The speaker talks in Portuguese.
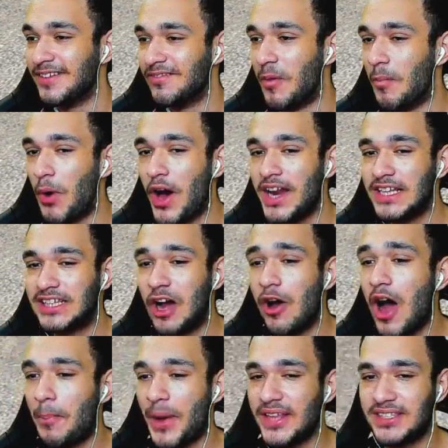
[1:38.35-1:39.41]
Vambora então,
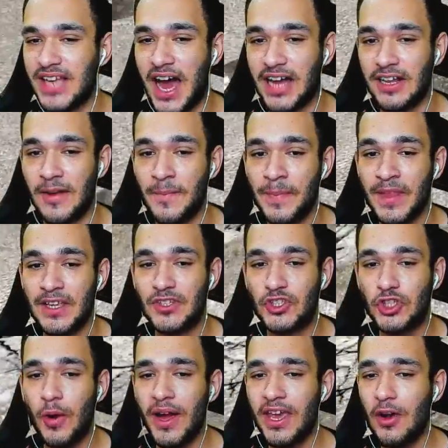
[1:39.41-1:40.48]
rapaziada.
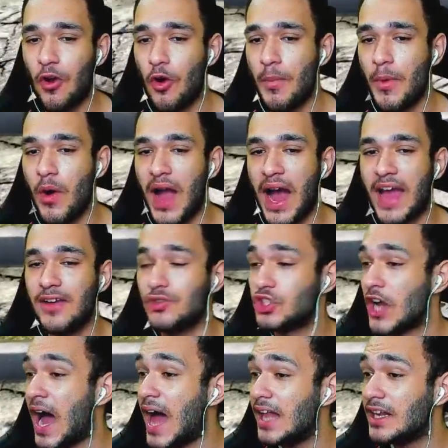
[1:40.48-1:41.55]
Estou aqui com o meu carrinho de
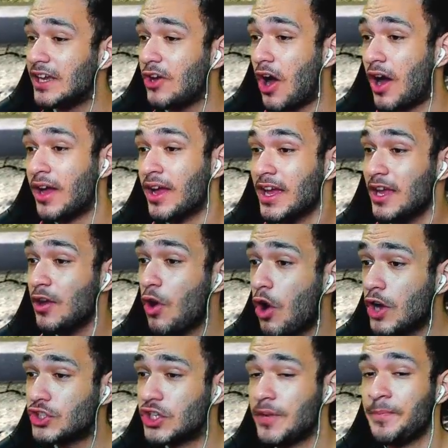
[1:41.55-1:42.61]
rally, ó. E
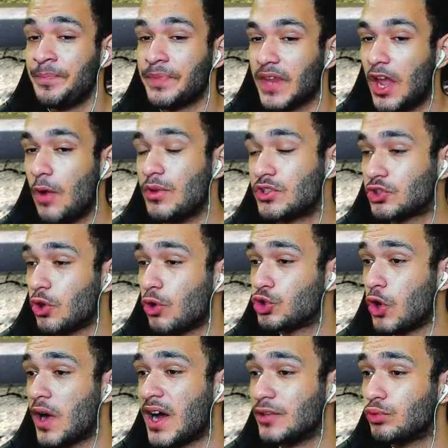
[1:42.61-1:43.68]
hoje eu estou
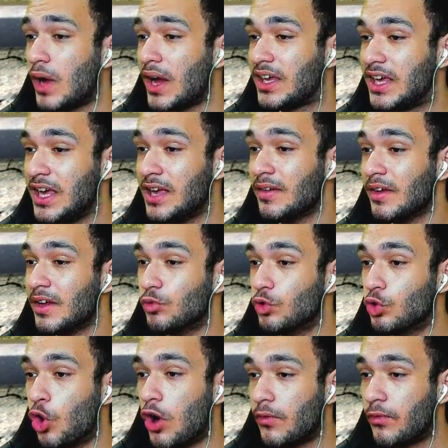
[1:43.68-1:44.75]
jogando aqui
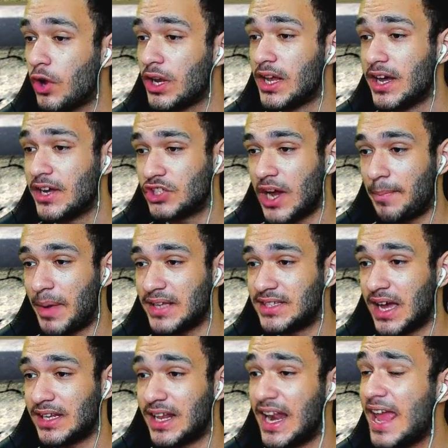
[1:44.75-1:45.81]
no volante,
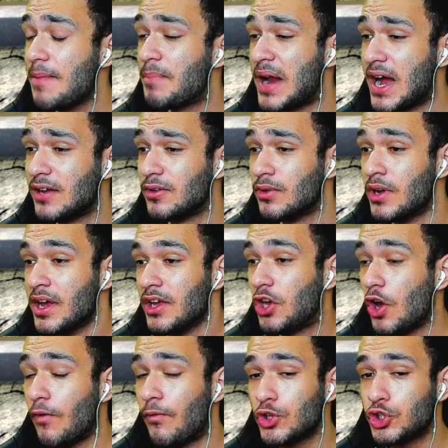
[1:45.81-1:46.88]
rapaziada. Lembrando que
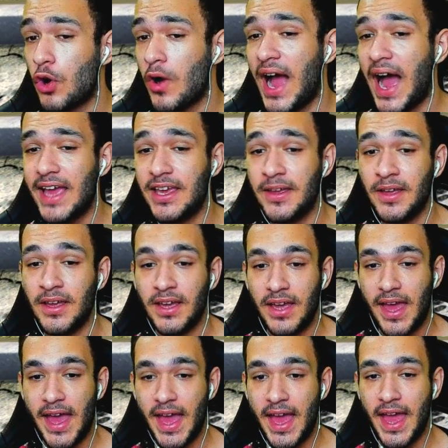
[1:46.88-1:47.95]
eu vou jogar aí
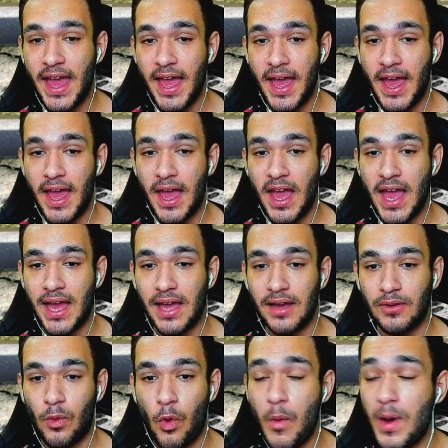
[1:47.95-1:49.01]
é...
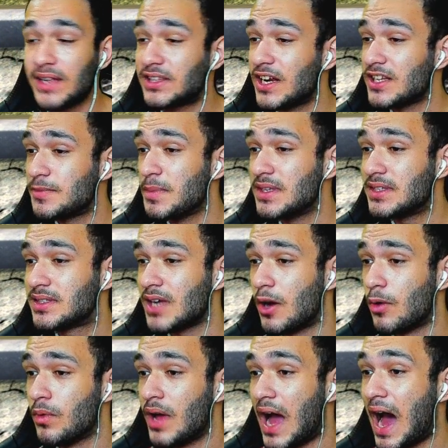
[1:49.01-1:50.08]
com a
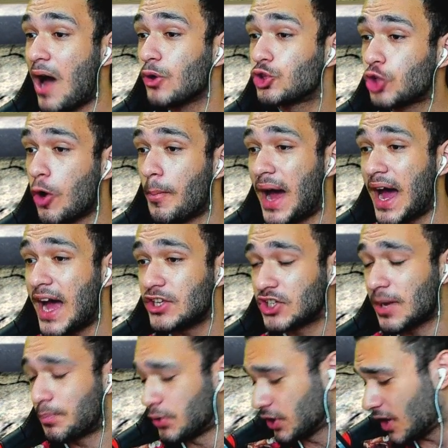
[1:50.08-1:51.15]
transmissão
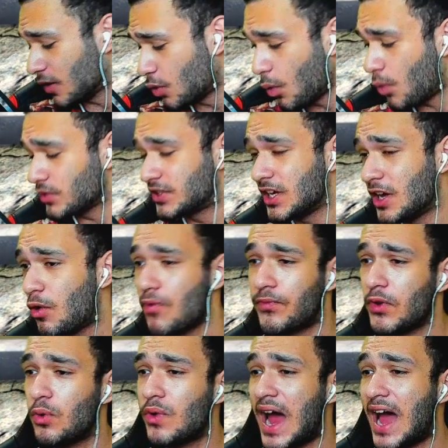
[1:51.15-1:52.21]
automática, porque eu não consegui
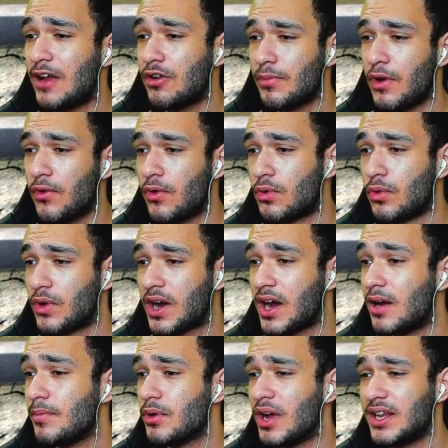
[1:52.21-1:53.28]
configurar no meu
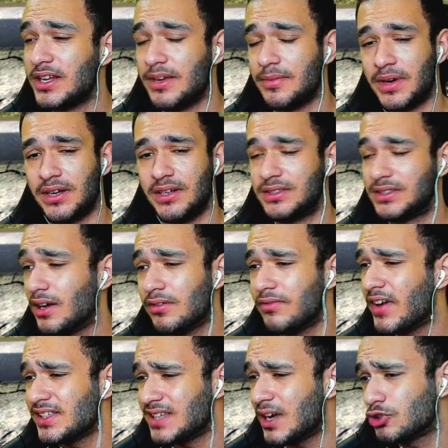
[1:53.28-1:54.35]
câmbio ali, mano. Então
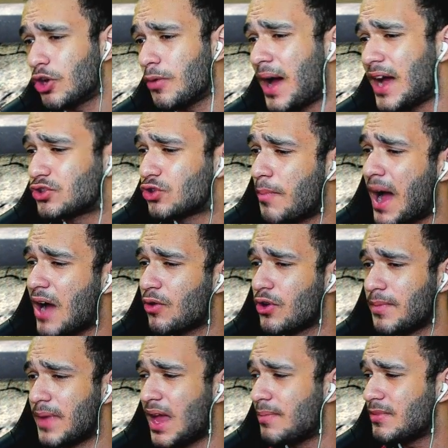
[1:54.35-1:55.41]
vai ser automático o
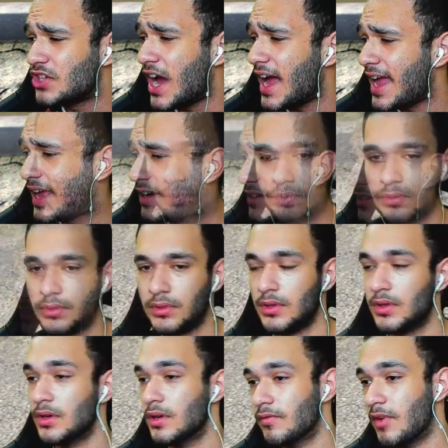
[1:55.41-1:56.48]
bagulho mesmo e já era.
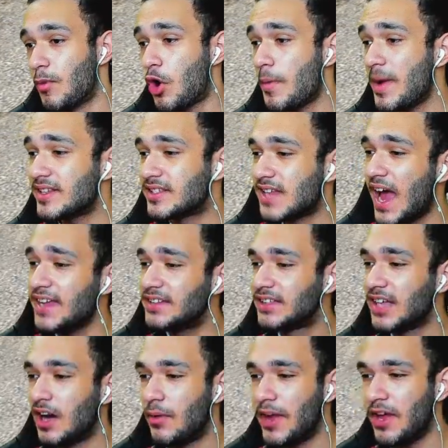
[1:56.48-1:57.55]
Vamos começar
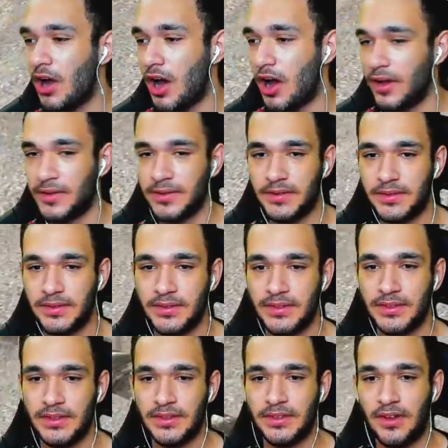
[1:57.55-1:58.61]
então, hein, ó.
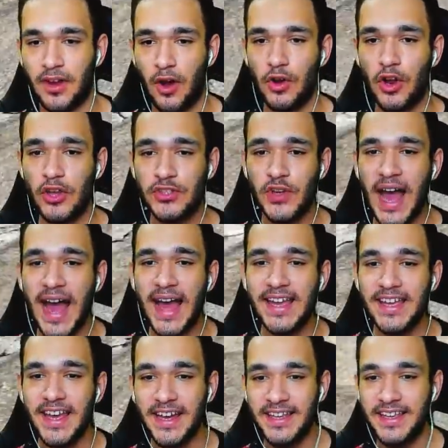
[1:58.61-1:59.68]
Ó o nosso
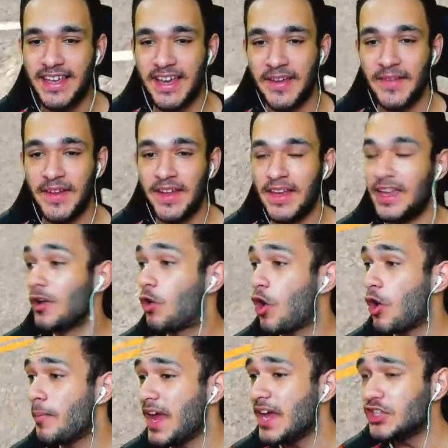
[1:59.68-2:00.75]
carrinho aqui. E
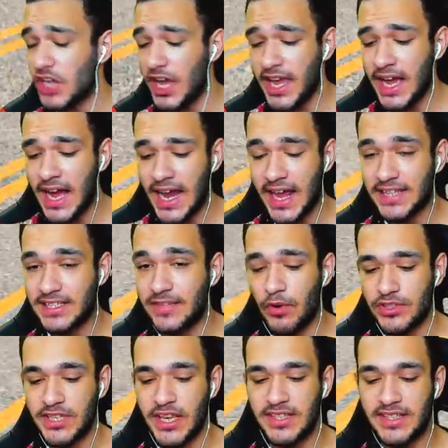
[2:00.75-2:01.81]
comente aí, galera, se
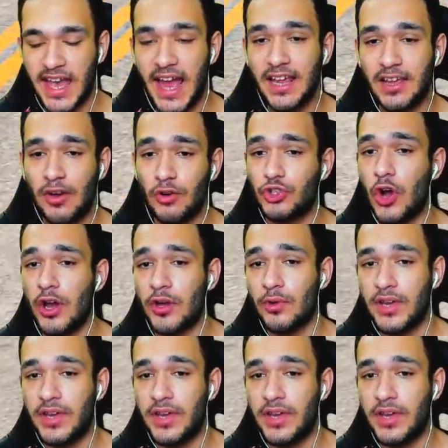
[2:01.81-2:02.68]
vocês querem que eu jogue o